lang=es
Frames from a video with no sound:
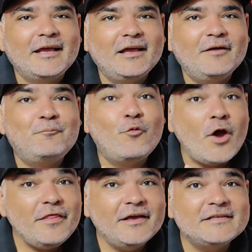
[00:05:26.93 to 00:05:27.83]
eh,
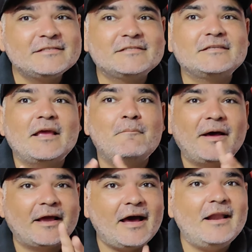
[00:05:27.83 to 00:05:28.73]
puedes
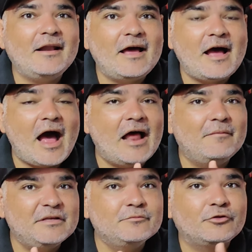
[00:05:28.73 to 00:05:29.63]
emparejarla
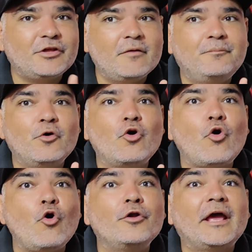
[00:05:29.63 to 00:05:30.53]
al mismo
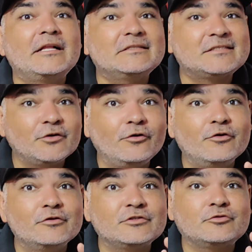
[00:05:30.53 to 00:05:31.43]
tiempo con el
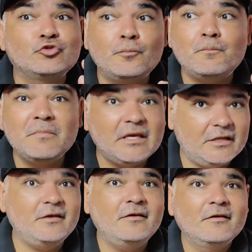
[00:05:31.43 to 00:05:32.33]
Sonos Sub
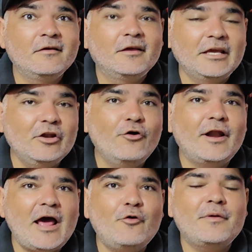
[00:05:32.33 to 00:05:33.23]
Mini y
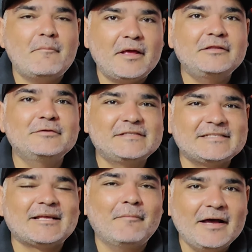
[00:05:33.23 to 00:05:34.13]
lograr obviamente un
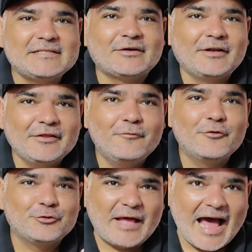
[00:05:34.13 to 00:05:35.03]
sistema de sonido
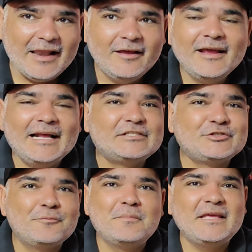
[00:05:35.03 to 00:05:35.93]
brutal. El
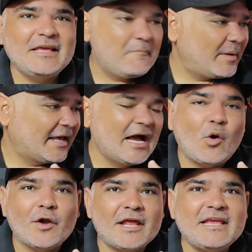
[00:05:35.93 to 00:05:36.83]
Submini en
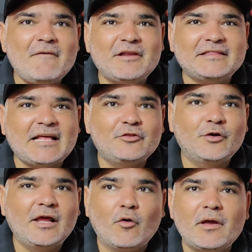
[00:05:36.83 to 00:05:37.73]
pareja con ella
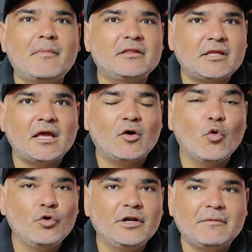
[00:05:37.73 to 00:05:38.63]
brindándole obviamente
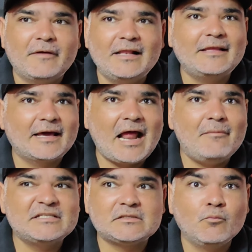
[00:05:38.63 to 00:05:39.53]
un nivel de
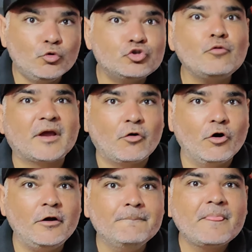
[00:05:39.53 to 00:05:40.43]
graves mucho
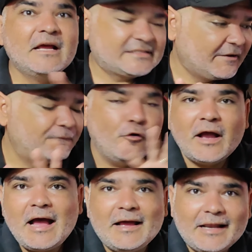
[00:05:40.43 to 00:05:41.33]
mejor se
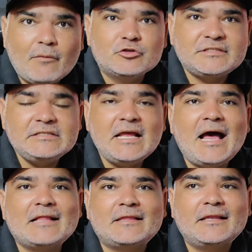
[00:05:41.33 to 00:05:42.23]
enfoca la
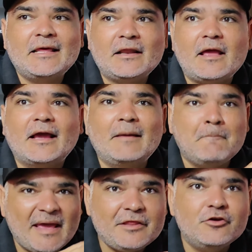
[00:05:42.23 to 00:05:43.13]
bocina a tener eh,
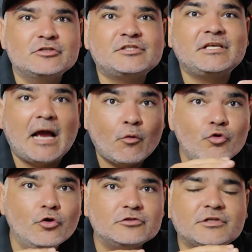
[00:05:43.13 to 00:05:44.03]
medios y
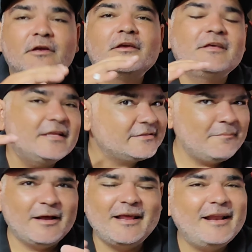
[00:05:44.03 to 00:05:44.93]
agudos y de
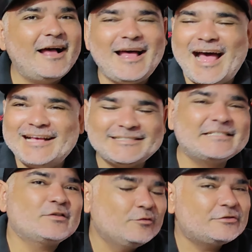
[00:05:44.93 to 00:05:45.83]
esta manera
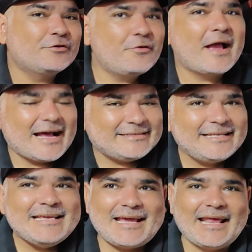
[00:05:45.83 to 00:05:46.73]
haces un sonido en
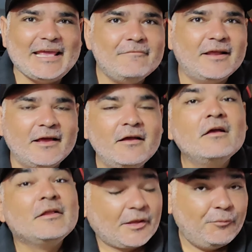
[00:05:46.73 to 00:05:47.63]
casa increíble. ¿eh?
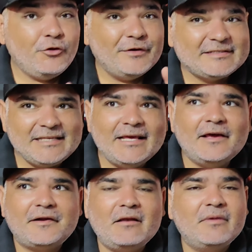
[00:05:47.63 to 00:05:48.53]
Te puedo decir
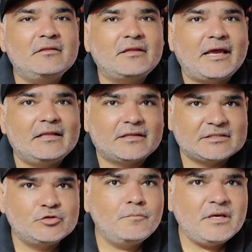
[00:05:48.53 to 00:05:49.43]
que realmente
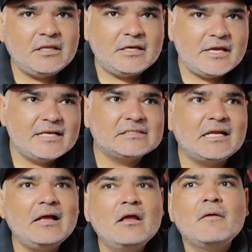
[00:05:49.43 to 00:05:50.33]
entre Sub y
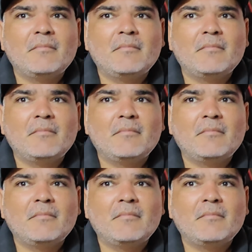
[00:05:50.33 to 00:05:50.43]
esta